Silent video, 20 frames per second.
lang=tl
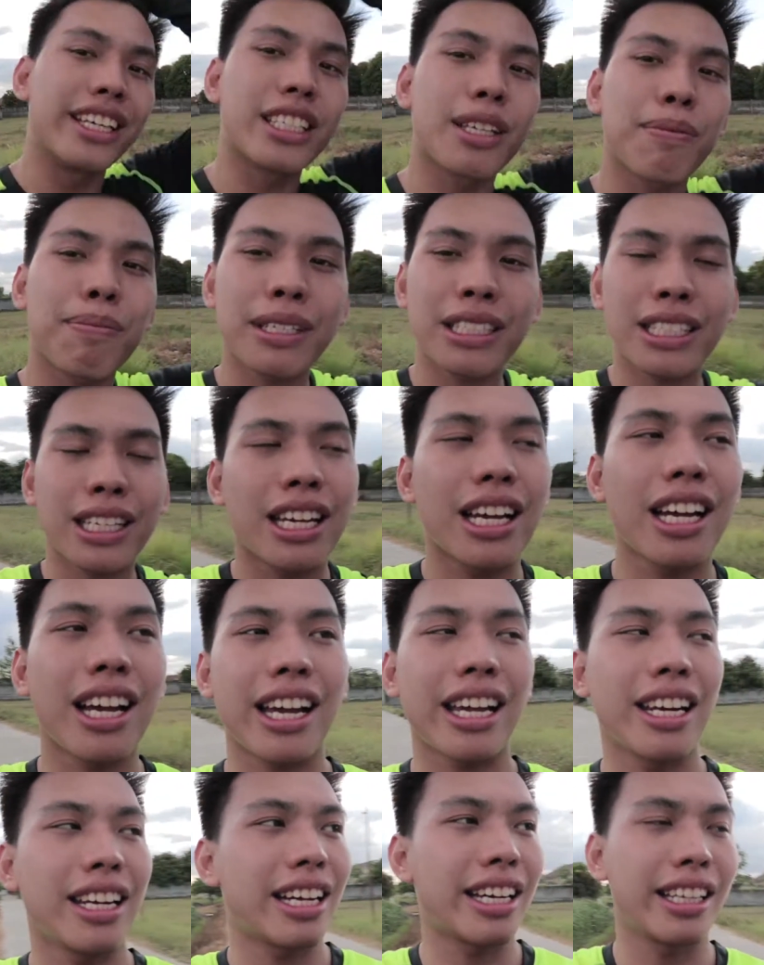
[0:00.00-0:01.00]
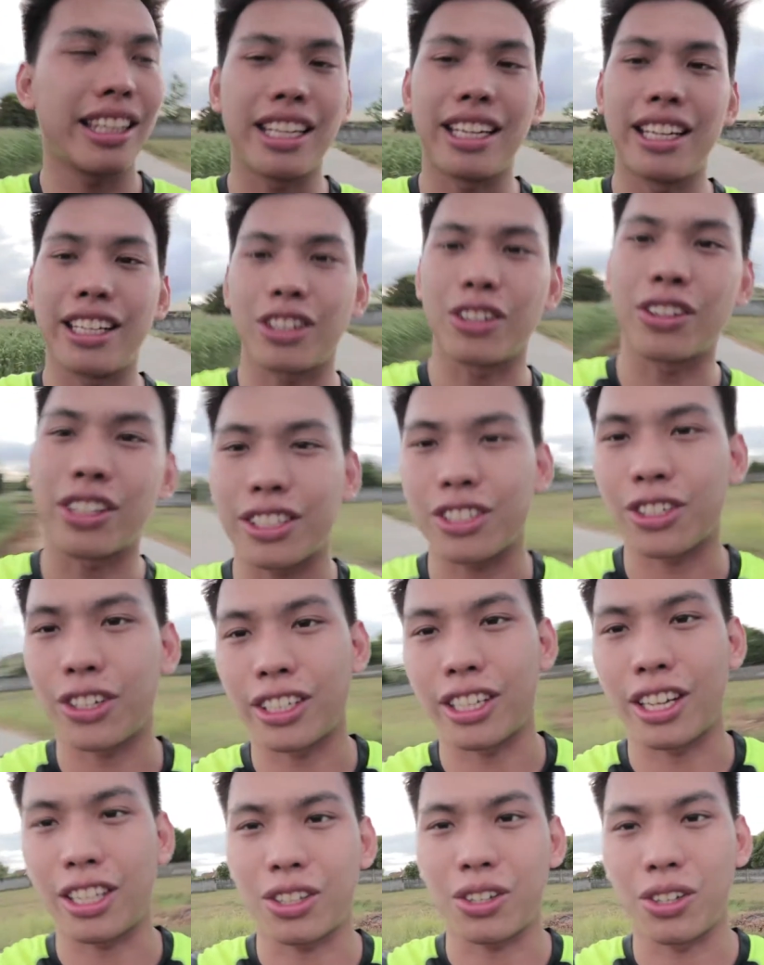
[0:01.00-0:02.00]
Isa pa sa kinaganda nitong
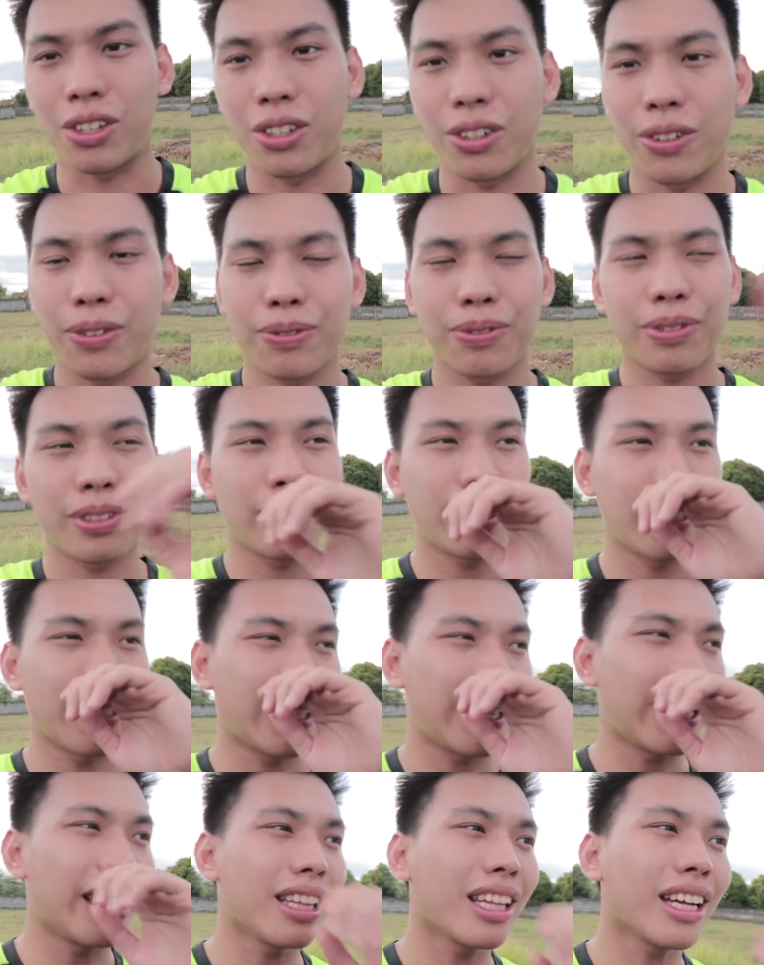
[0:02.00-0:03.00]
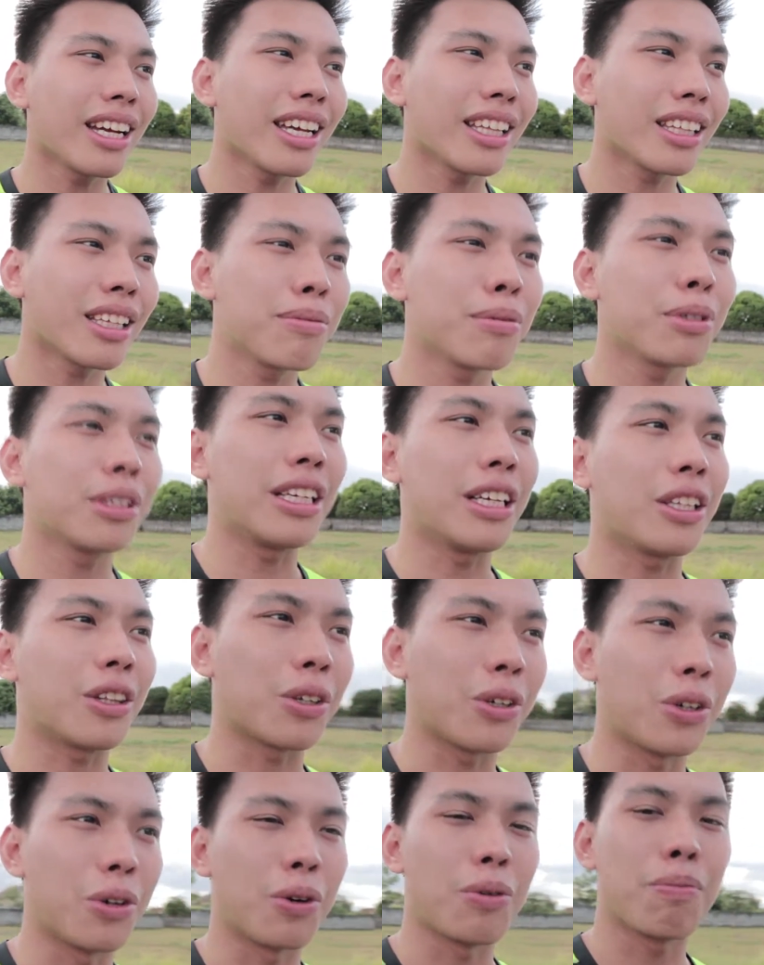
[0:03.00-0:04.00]
resort na to, kitang-kita mo
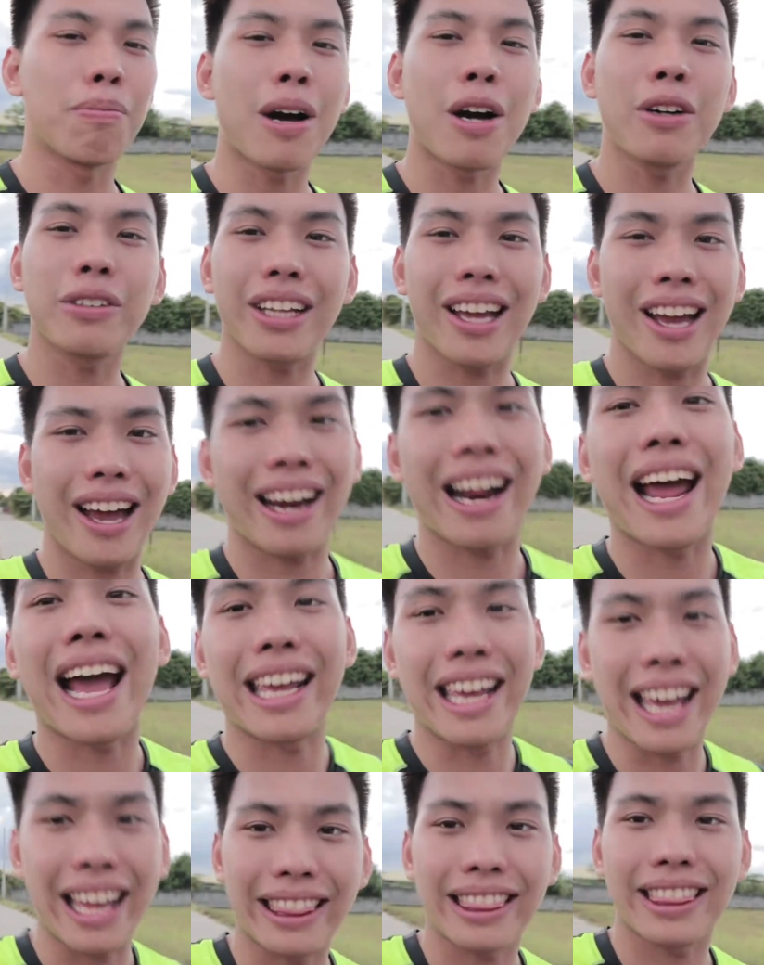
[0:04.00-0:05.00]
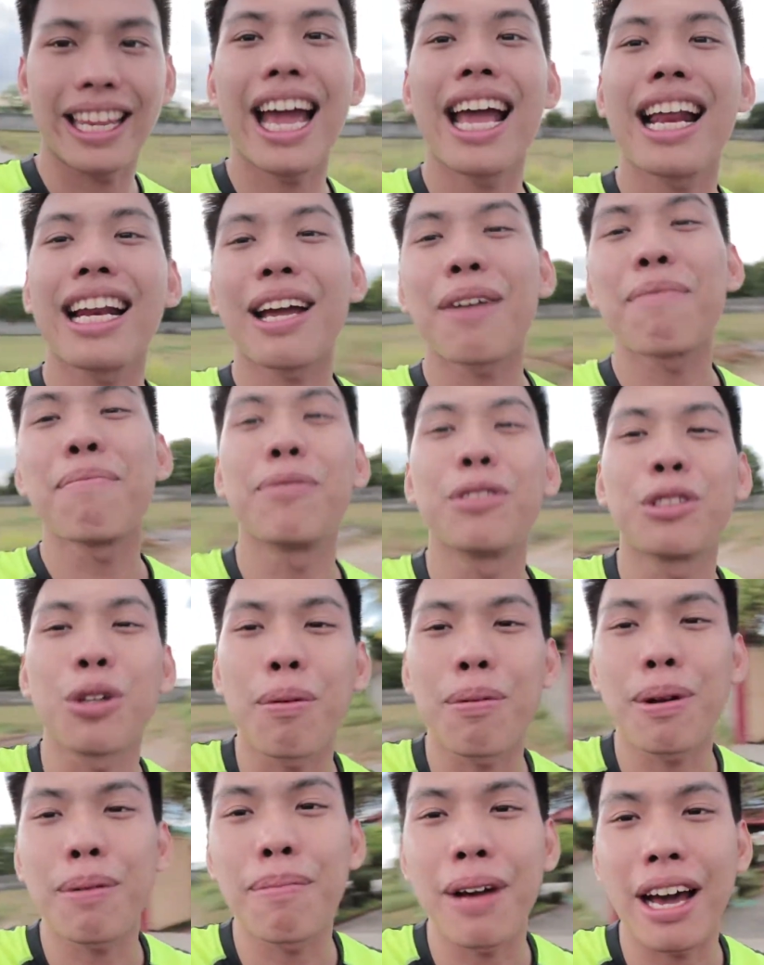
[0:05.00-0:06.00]
dito yung Mount Arayat. Dahil nga
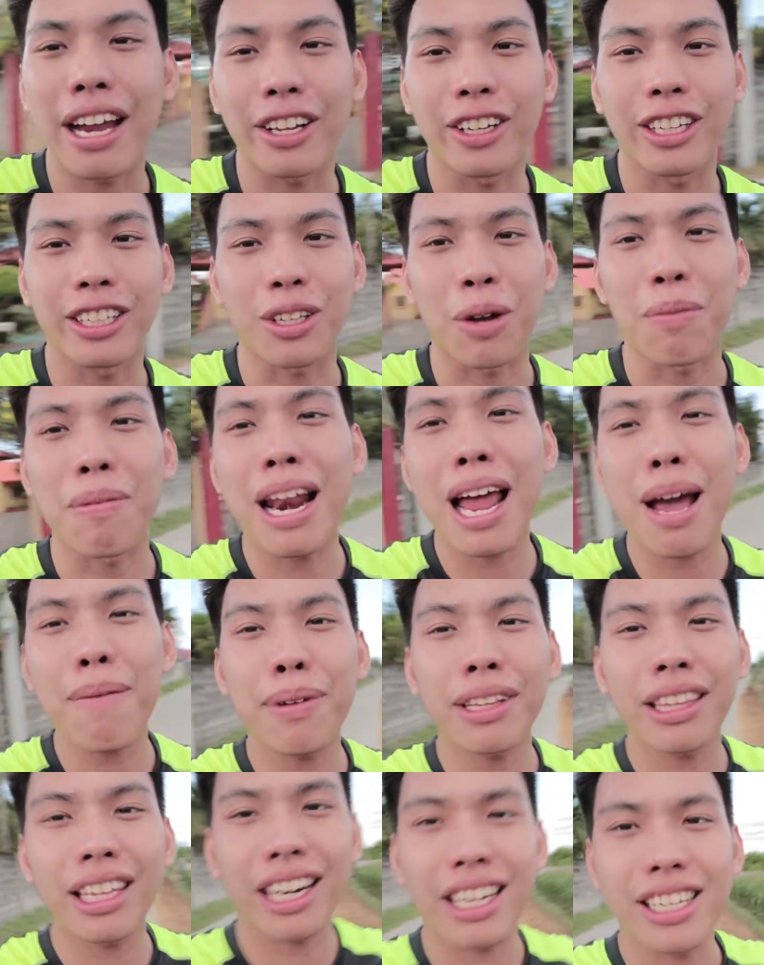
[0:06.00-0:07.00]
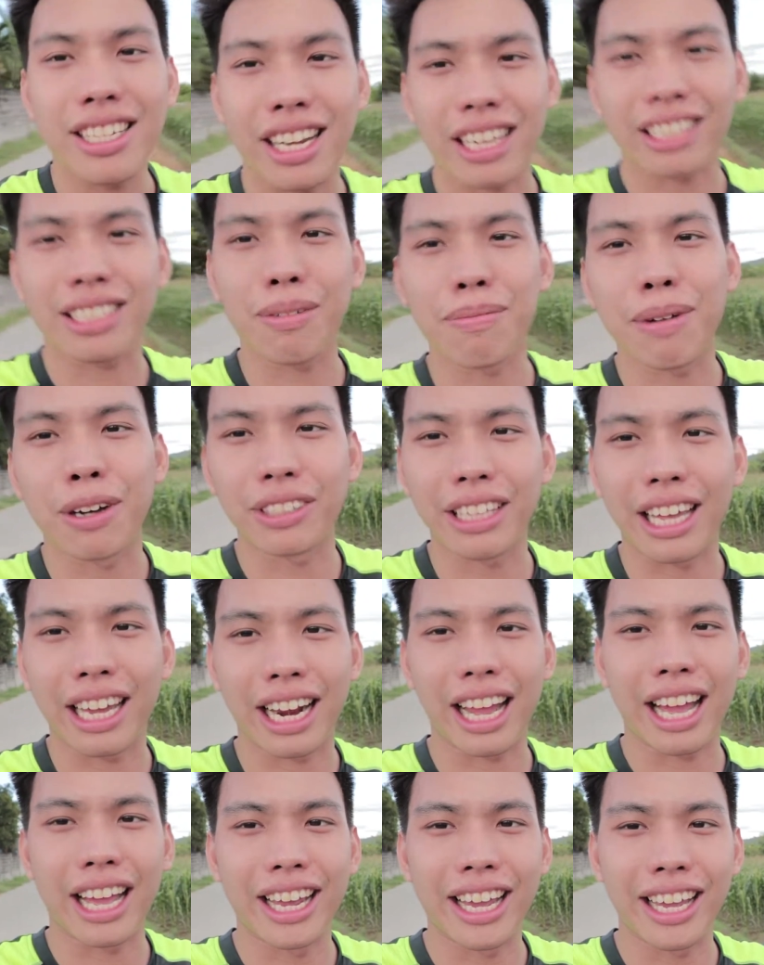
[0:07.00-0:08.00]
sobrang barya nito, malapit na rin siya sa Mount
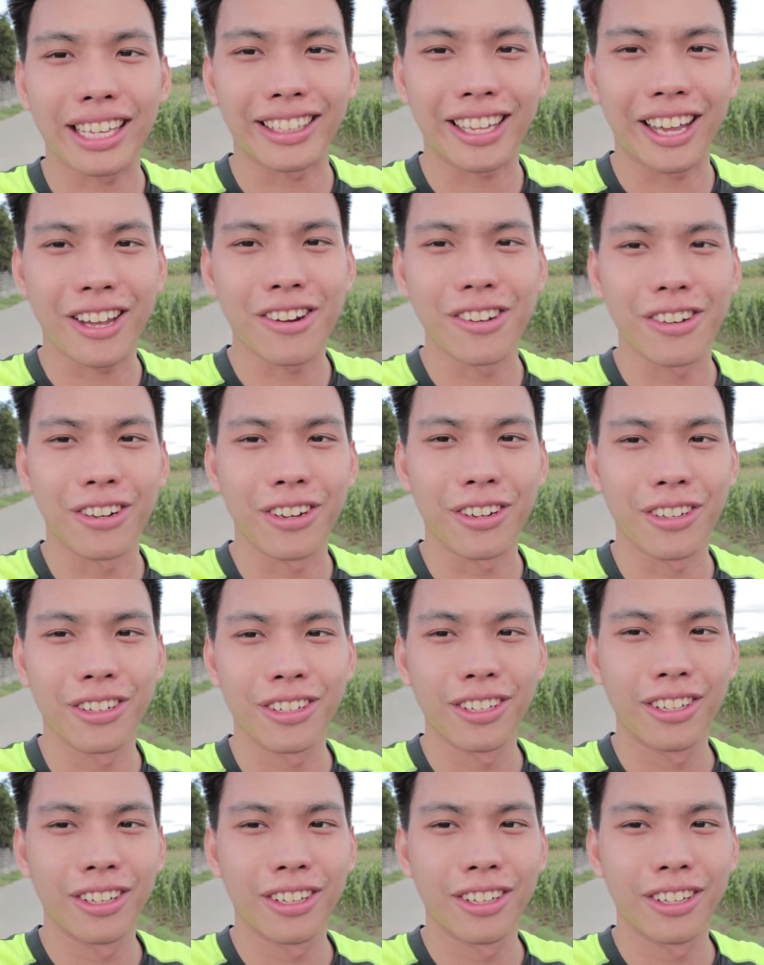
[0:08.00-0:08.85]
Arayat. Ayun, no? Oh.